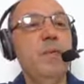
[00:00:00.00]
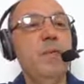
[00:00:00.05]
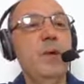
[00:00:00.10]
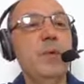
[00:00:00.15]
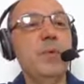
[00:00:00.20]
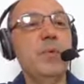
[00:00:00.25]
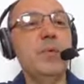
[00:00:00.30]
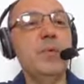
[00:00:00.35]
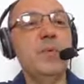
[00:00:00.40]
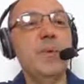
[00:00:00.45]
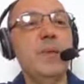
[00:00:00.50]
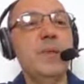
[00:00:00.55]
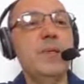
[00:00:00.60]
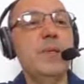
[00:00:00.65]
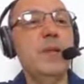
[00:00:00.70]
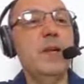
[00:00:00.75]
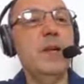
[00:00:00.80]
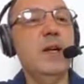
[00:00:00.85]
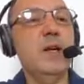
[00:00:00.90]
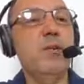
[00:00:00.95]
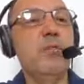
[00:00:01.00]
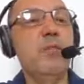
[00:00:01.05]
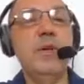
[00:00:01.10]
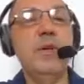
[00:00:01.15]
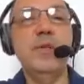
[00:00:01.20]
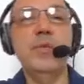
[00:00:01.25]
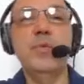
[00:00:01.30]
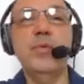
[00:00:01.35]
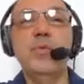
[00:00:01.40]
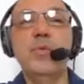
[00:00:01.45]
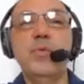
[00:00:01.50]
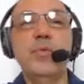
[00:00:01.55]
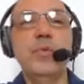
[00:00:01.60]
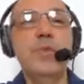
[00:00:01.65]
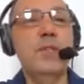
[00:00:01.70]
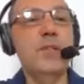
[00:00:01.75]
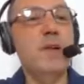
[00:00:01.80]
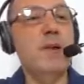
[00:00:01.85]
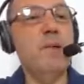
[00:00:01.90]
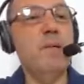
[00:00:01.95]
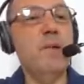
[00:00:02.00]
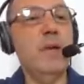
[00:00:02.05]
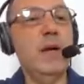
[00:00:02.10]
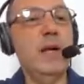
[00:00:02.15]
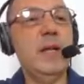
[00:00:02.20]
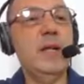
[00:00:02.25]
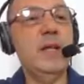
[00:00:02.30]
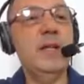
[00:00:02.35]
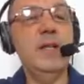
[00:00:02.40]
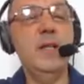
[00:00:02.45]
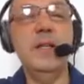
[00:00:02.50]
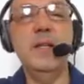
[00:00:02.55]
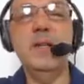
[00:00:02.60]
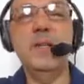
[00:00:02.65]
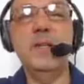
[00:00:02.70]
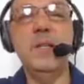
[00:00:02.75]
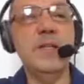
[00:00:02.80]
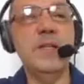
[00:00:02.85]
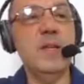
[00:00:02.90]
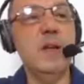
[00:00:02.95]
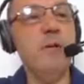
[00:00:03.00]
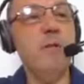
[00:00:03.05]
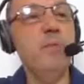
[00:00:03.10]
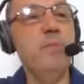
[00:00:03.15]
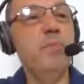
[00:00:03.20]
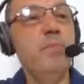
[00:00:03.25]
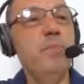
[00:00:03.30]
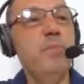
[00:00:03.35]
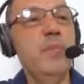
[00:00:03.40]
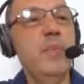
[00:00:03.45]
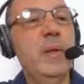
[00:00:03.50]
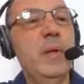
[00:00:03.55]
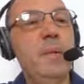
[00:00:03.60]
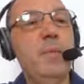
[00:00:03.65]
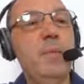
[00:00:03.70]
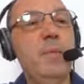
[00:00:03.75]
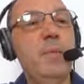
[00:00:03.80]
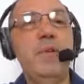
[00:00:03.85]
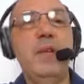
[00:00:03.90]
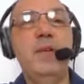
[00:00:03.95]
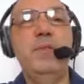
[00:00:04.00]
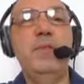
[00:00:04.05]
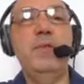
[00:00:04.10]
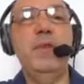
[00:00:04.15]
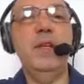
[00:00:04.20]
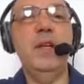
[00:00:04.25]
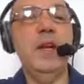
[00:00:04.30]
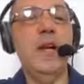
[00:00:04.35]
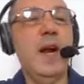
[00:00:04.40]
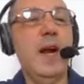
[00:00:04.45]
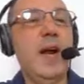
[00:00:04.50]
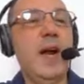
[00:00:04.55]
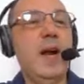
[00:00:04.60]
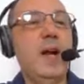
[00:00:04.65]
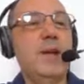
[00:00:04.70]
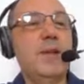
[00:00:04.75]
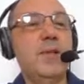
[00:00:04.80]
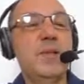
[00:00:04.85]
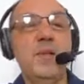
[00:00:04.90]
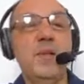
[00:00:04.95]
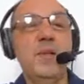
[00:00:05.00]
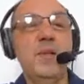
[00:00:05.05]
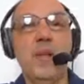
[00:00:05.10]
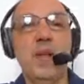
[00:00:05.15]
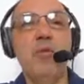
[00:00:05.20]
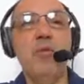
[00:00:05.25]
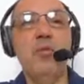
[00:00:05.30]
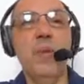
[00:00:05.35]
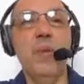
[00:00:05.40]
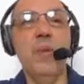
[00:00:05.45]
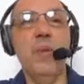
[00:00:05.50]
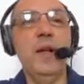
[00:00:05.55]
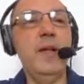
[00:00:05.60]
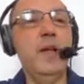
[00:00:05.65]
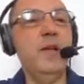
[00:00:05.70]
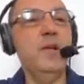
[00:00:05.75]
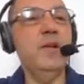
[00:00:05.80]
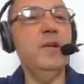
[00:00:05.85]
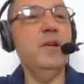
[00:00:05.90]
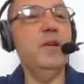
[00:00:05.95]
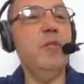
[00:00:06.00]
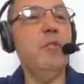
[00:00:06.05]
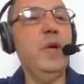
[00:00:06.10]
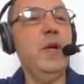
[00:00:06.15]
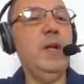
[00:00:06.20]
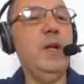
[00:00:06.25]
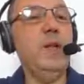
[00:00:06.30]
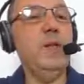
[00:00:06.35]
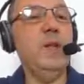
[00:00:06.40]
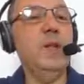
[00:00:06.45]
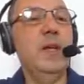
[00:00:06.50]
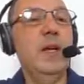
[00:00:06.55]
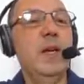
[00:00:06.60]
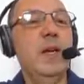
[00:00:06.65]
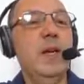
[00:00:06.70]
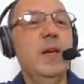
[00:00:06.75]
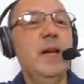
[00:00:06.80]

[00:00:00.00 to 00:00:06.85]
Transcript: Vamos fazer aqui uma instrução aqui de decisão para verificar se tem alguma rede realmente.